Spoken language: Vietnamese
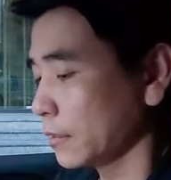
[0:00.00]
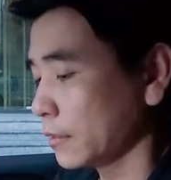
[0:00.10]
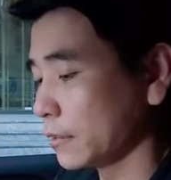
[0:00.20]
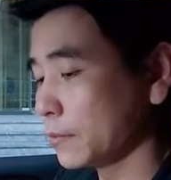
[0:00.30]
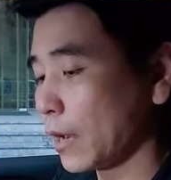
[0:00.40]

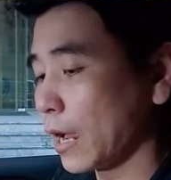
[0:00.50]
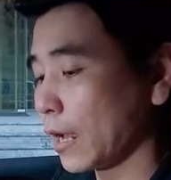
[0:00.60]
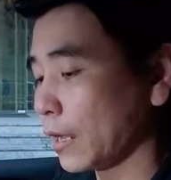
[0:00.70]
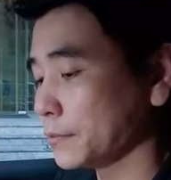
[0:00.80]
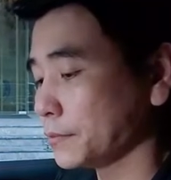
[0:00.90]
nhưng
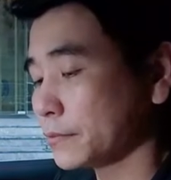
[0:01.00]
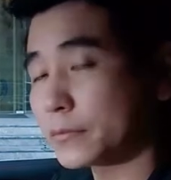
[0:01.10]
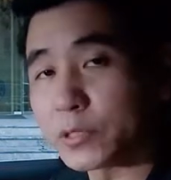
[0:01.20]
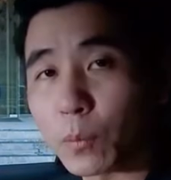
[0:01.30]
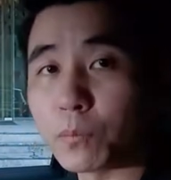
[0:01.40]
mà
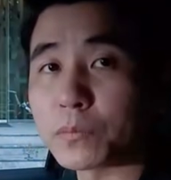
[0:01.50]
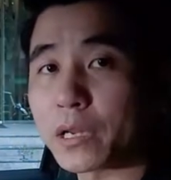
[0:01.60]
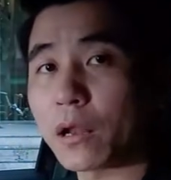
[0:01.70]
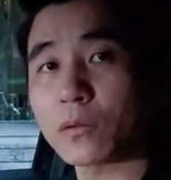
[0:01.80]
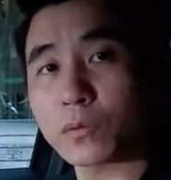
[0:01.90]
dùng thì
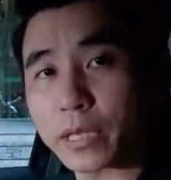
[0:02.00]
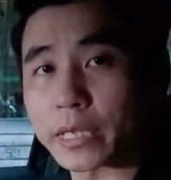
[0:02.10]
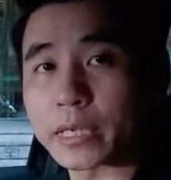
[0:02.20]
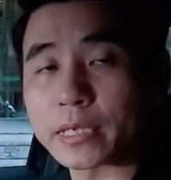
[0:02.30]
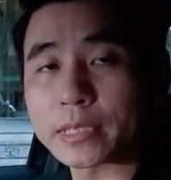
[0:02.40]
nó tốn tiền
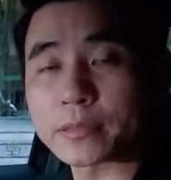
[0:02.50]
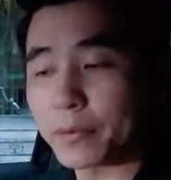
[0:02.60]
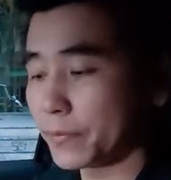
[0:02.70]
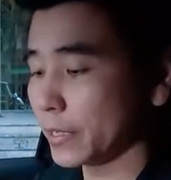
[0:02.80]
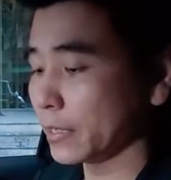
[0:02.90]

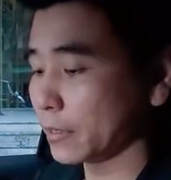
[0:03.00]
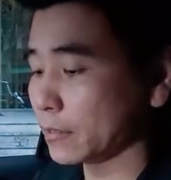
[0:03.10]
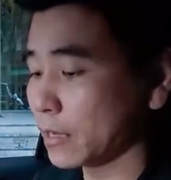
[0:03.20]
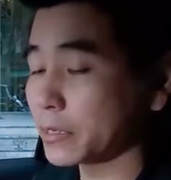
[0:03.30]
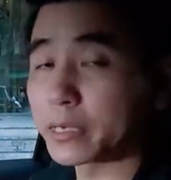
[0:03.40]
bởi vì
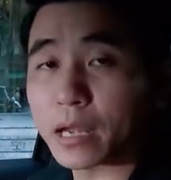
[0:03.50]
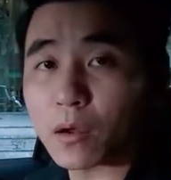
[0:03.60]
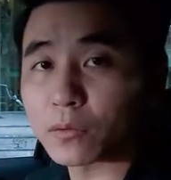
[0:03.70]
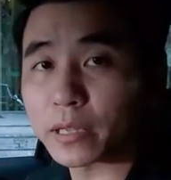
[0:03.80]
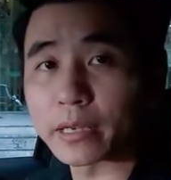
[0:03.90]
giá trị
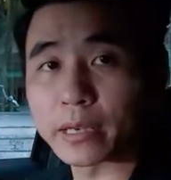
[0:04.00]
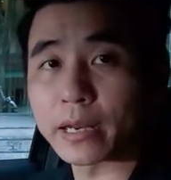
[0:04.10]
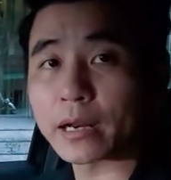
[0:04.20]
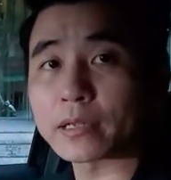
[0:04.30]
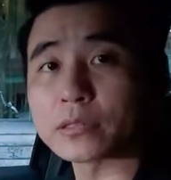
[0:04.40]
cao tại vì kỳ
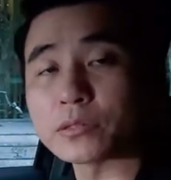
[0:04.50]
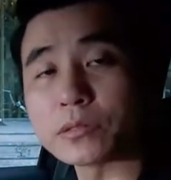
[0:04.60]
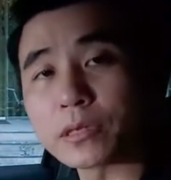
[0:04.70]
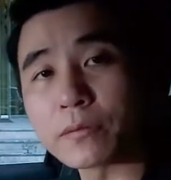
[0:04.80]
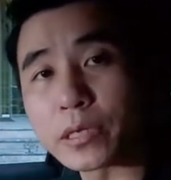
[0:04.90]
lân là
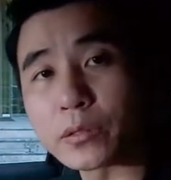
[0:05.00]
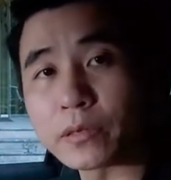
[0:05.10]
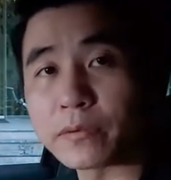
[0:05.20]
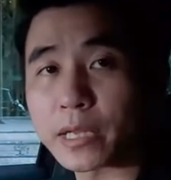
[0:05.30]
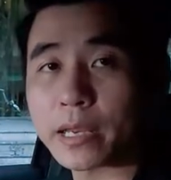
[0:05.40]
đơn vị
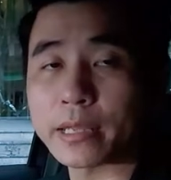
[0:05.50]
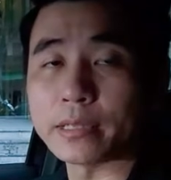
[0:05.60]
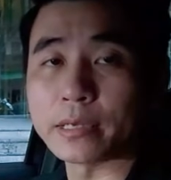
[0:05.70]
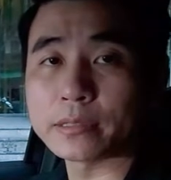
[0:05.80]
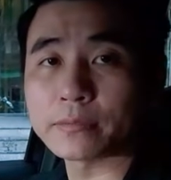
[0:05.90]
chuyên về tất cả
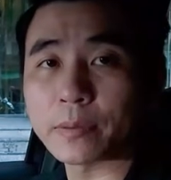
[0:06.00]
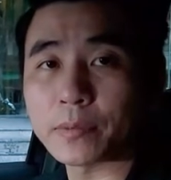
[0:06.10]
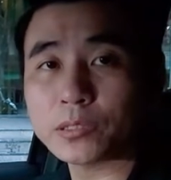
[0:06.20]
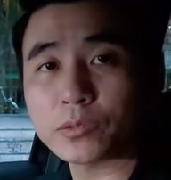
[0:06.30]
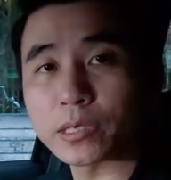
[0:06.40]
những sản phẩm
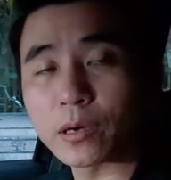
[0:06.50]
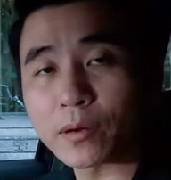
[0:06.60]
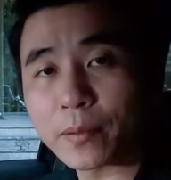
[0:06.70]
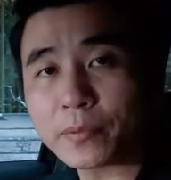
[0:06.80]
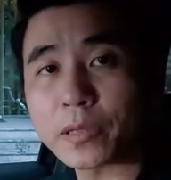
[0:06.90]
luxury cao
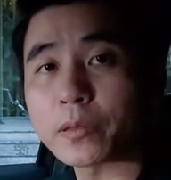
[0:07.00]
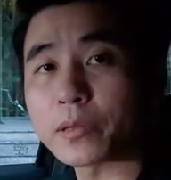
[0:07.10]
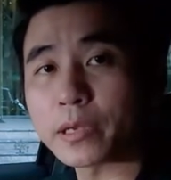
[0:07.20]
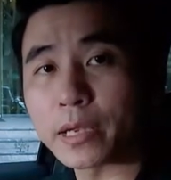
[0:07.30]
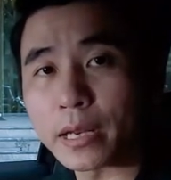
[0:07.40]
cấp theo tiêu
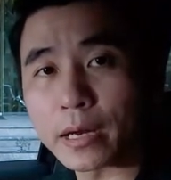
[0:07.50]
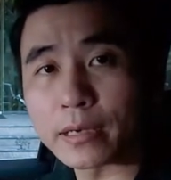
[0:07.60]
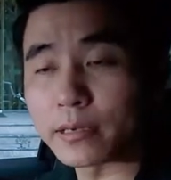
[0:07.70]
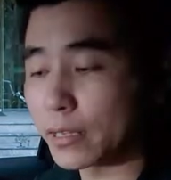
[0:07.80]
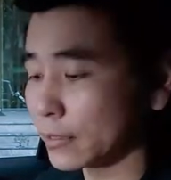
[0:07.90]
chí kỳ lân nên
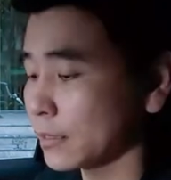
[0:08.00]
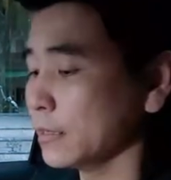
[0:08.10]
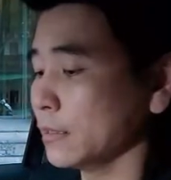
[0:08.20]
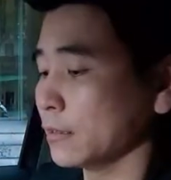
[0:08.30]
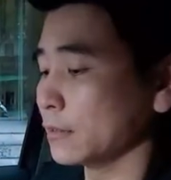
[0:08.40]
là
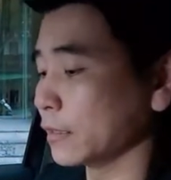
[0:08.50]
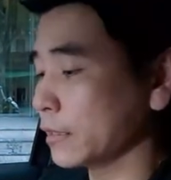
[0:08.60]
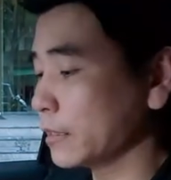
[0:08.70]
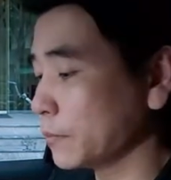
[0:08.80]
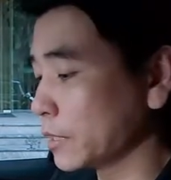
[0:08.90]
những cái
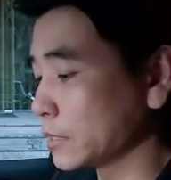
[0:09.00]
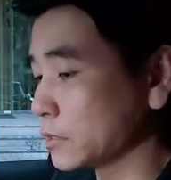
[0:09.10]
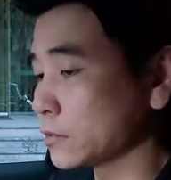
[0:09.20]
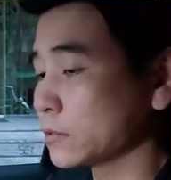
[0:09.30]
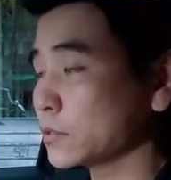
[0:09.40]
gì
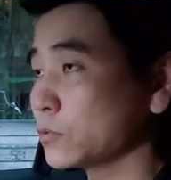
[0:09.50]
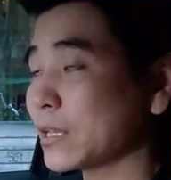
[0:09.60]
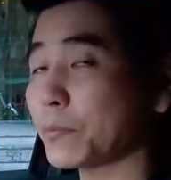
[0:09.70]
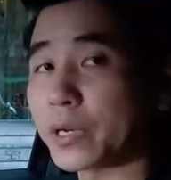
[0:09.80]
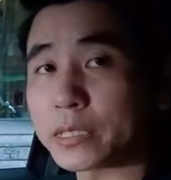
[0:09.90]
mình sưu
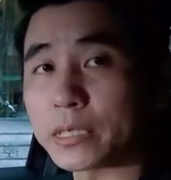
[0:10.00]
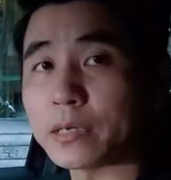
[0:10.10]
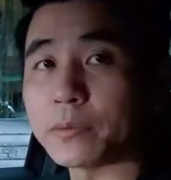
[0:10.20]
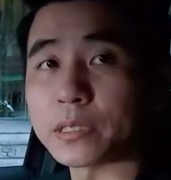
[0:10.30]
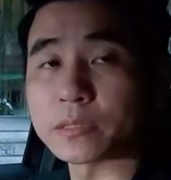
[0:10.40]
tầm mình chơi
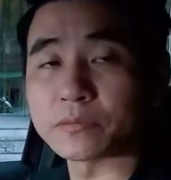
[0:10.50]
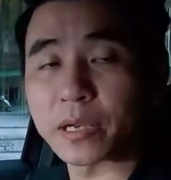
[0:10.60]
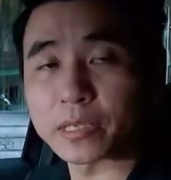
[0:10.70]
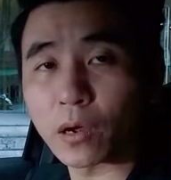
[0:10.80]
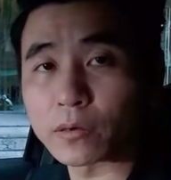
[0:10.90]
mình phải
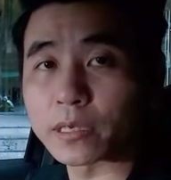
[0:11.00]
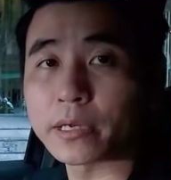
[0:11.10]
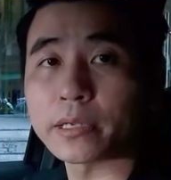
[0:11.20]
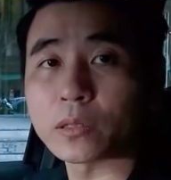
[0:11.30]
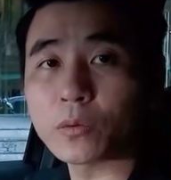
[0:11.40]
chọn những
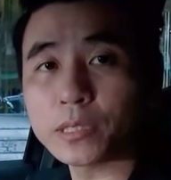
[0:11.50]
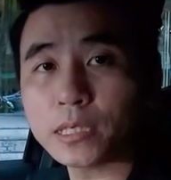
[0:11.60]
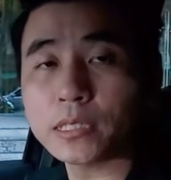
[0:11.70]
cái gì tốt nhất